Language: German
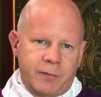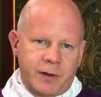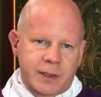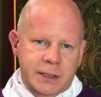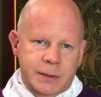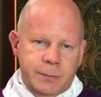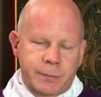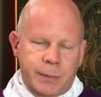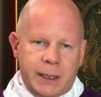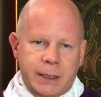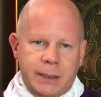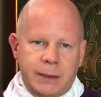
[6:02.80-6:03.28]

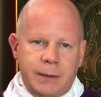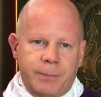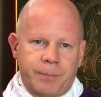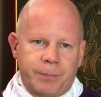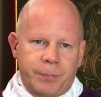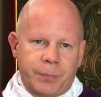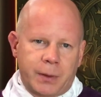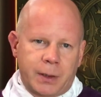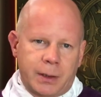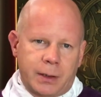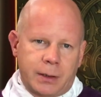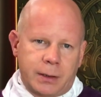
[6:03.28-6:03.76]
was man
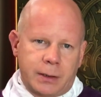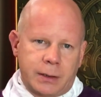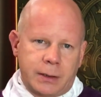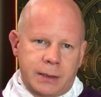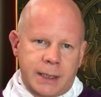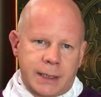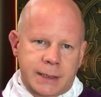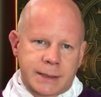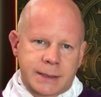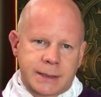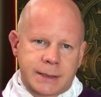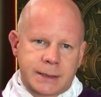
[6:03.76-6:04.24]

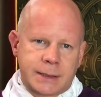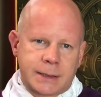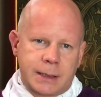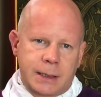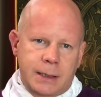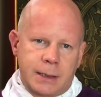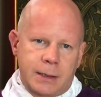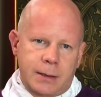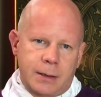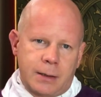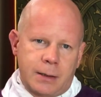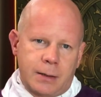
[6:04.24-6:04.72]
das
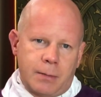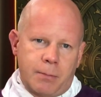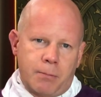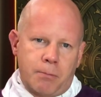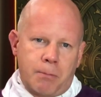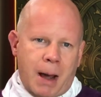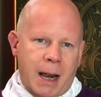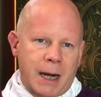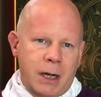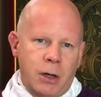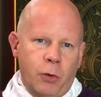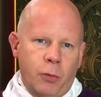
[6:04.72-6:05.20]

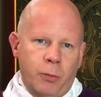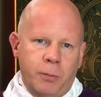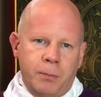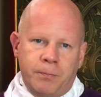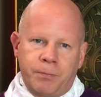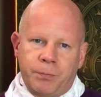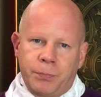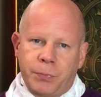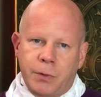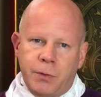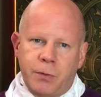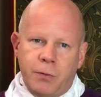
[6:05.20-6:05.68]
Malum
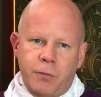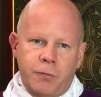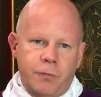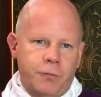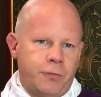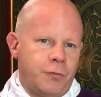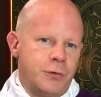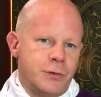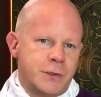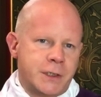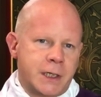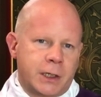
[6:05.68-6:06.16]

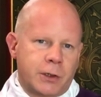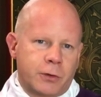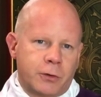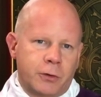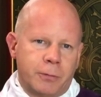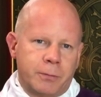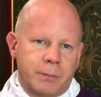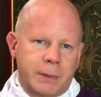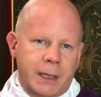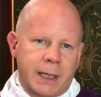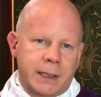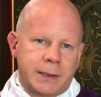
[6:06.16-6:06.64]

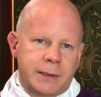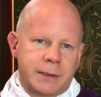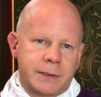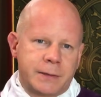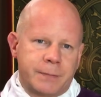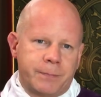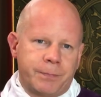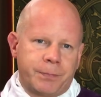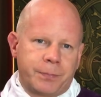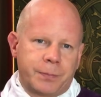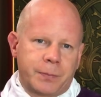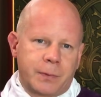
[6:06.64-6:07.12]
Physicum nennt,
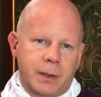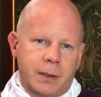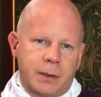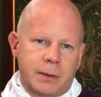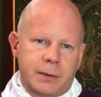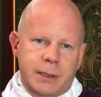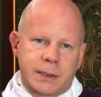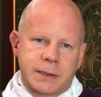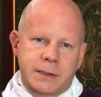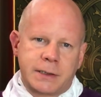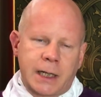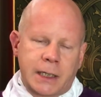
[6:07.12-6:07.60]

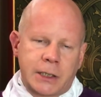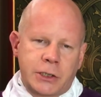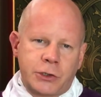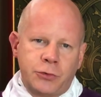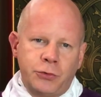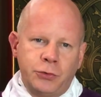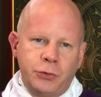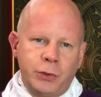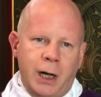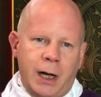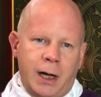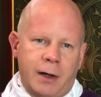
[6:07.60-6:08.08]
das
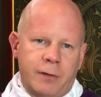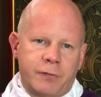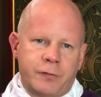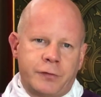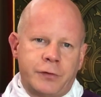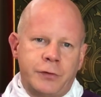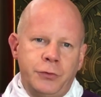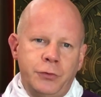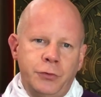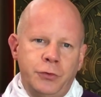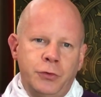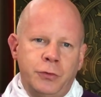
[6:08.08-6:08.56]

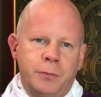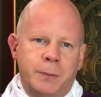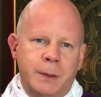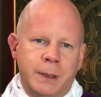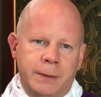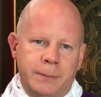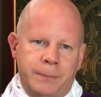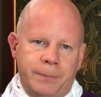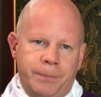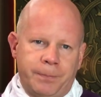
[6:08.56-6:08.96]
naturhafte Übel.